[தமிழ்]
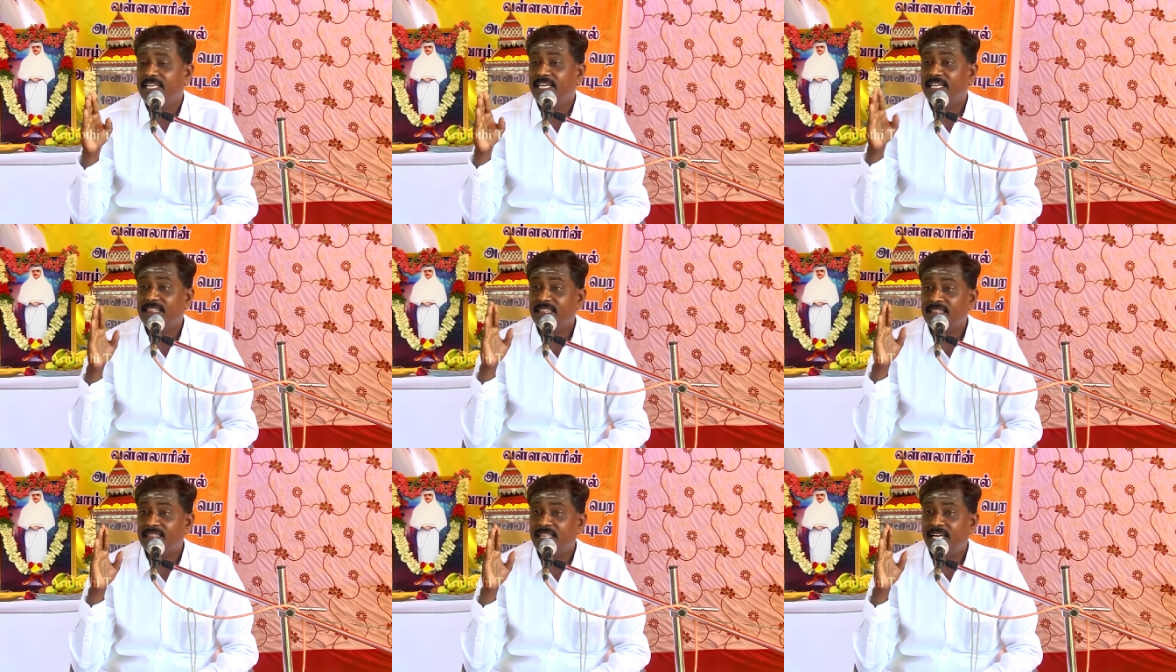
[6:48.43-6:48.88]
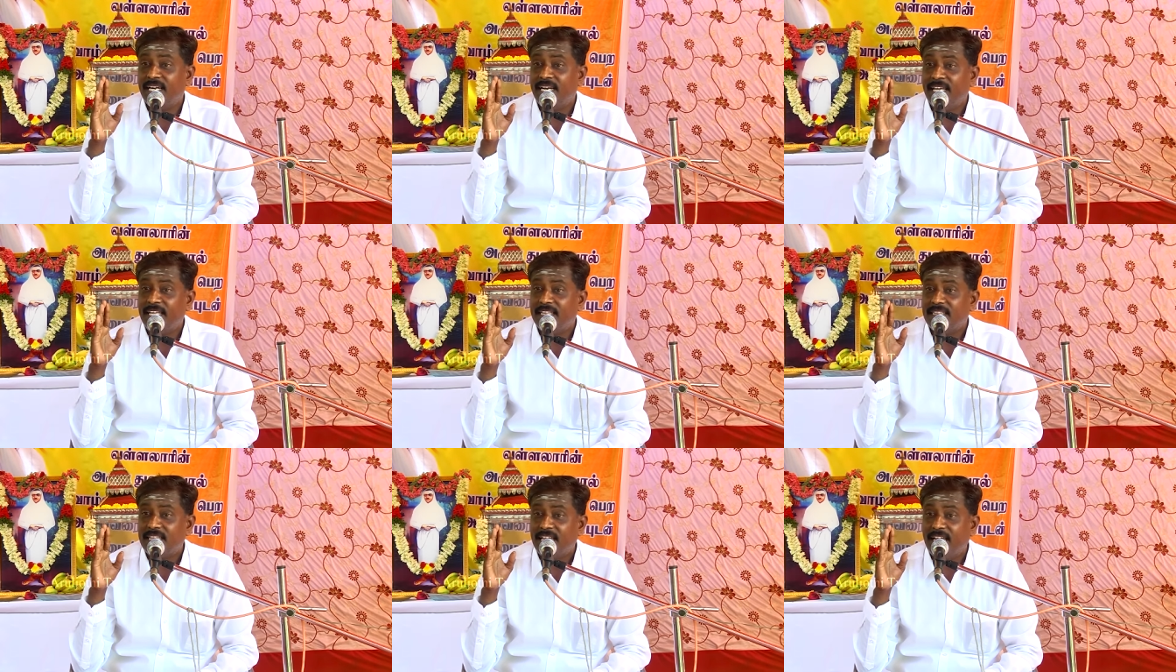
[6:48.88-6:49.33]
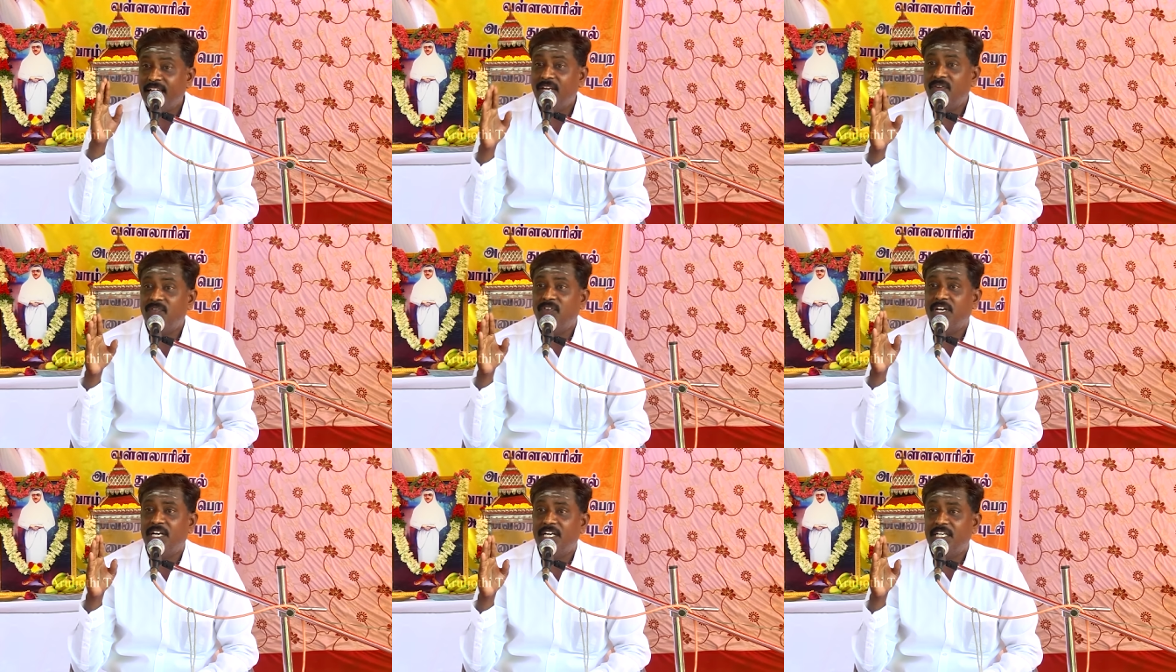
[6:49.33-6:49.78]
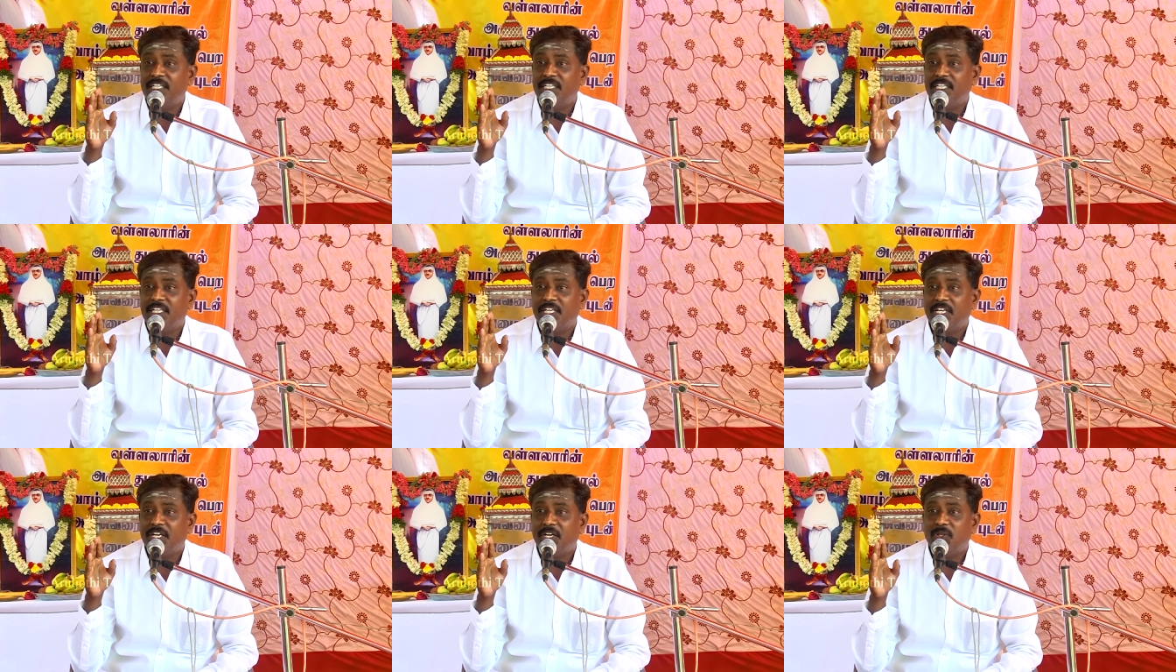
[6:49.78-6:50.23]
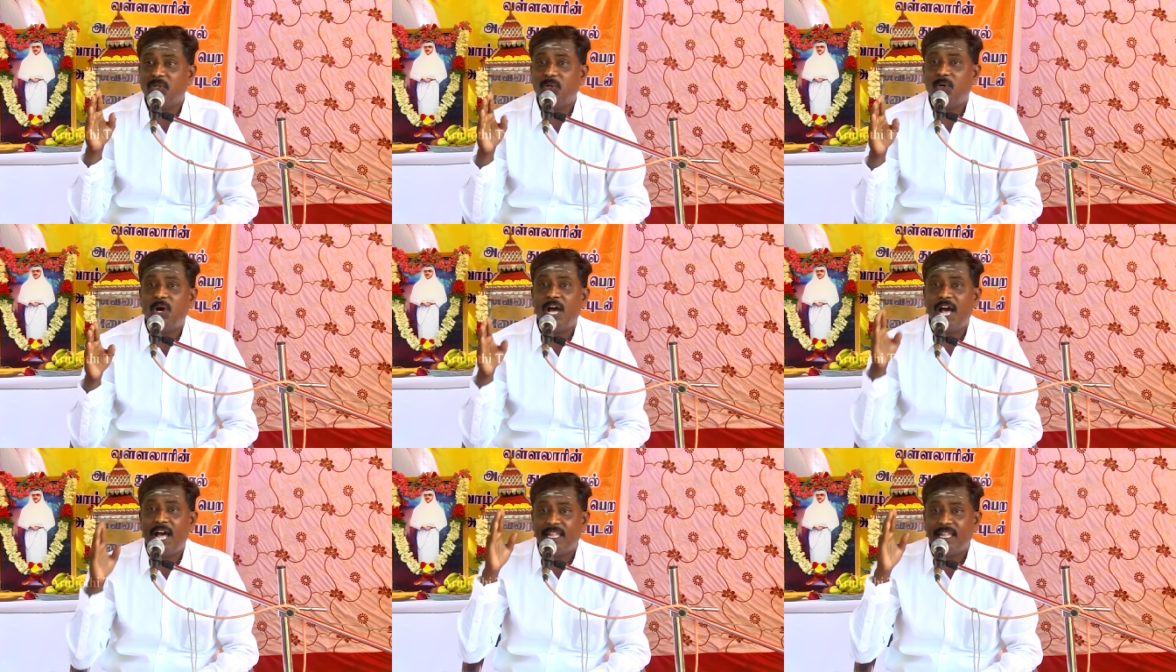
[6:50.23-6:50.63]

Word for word: எத்தனை தேர்வுகள் இருக்கிறதோ